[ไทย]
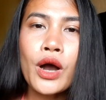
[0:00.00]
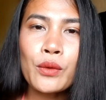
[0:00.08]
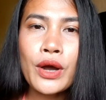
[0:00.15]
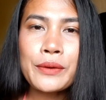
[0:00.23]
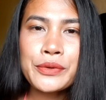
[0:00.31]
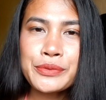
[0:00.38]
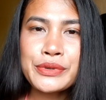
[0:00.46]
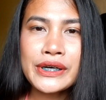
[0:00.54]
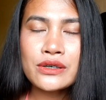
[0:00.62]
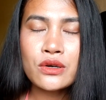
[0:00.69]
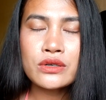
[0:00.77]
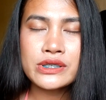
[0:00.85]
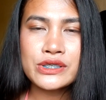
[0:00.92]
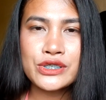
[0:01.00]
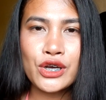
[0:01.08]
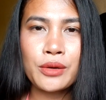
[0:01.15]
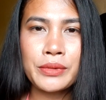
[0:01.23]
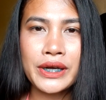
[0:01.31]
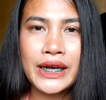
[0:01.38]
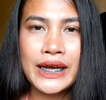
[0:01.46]
หวังว่าเพื่อนๆคงจะช
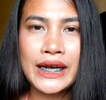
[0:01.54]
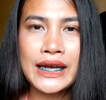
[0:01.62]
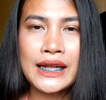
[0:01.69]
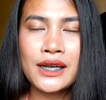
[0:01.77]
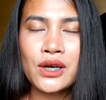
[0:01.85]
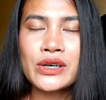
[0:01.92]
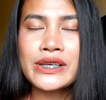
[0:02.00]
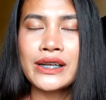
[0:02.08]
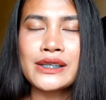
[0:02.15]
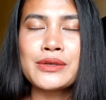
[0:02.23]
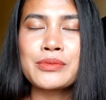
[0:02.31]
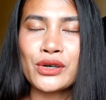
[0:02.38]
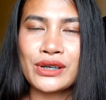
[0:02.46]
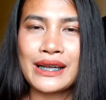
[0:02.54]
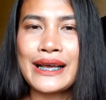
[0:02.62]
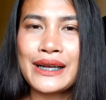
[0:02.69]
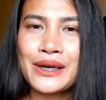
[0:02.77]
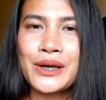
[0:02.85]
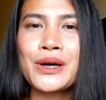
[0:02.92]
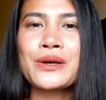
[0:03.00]
อบนะคะแล้วก็อย่าลืมกดไล
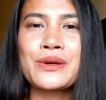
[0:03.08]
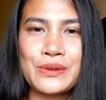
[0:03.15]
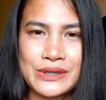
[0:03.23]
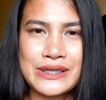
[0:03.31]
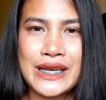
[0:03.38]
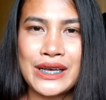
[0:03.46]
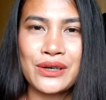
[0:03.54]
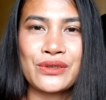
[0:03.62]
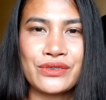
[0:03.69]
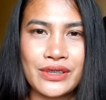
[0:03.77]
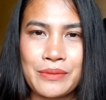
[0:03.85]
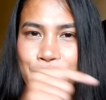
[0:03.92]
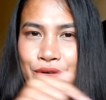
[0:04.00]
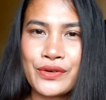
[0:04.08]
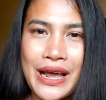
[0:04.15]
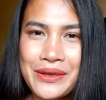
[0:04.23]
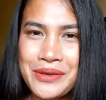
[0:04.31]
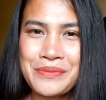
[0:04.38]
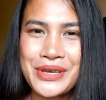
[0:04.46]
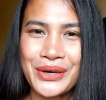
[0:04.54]
ค์แล้วก็กดแชร์กด
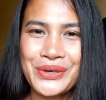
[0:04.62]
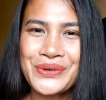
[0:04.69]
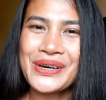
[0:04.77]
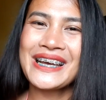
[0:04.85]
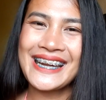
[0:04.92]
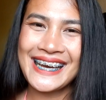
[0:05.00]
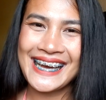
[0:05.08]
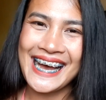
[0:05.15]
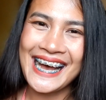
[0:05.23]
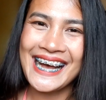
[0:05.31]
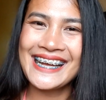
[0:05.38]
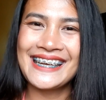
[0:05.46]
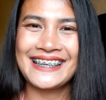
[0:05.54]
Subscribe ให้เหมียวด้วยนะคะ